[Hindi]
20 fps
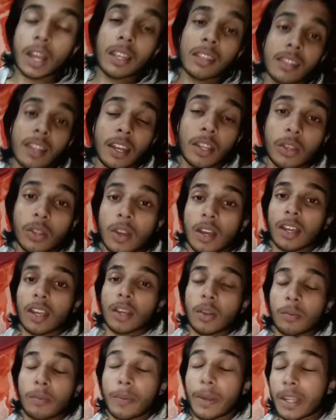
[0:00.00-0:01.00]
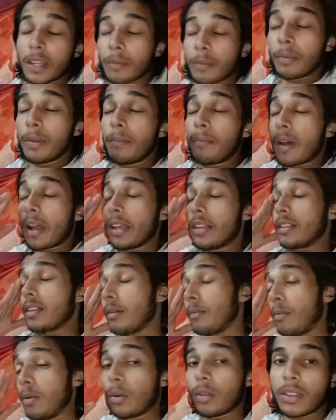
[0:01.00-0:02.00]
गाइस घर तो आ गया हूँ बट अभी भाई
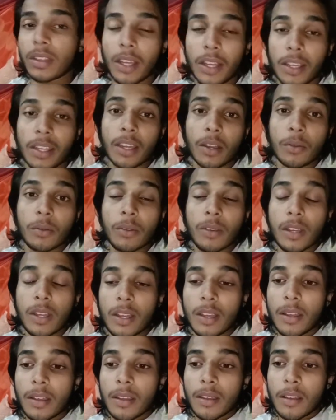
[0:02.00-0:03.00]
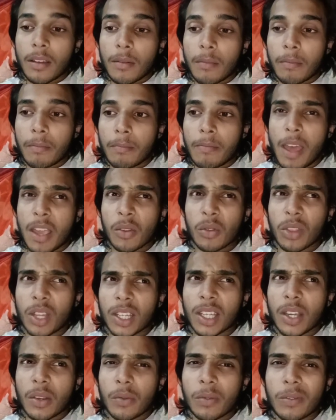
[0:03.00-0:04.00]
साहब बहुत थक गया हूँ मैं क्यों
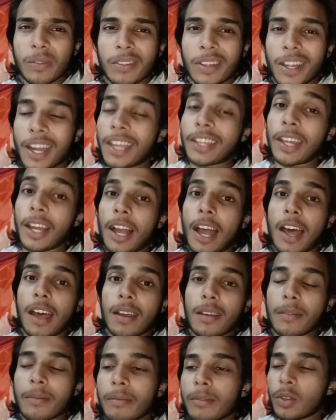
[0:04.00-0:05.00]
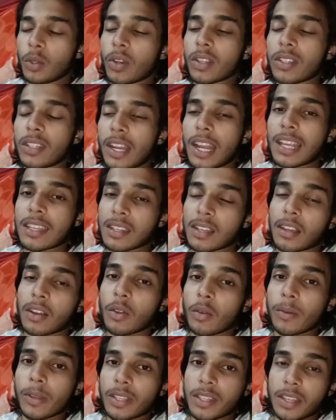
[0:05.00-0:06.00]
थक गया हूँ नहीं थका थोड़ा सा रेस्ट कर
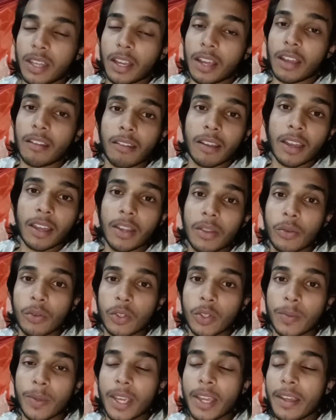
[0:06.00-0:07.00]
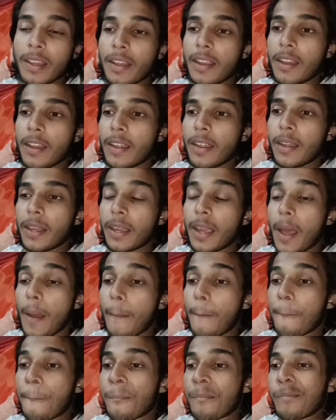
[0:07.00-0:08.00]
रहा हूँ बस थका वका नहीं हूँ कुछ भी ठीक
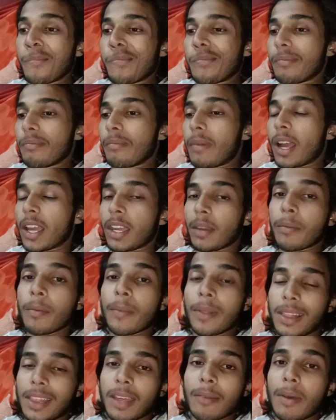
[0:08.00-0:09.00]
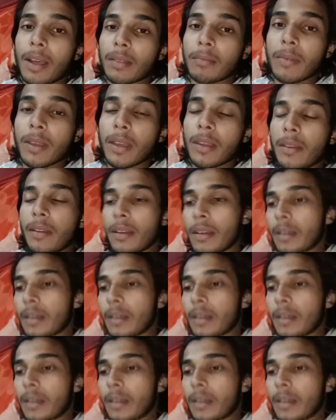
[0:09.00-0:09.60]
है बाकी अभी मिलते हैं बाद में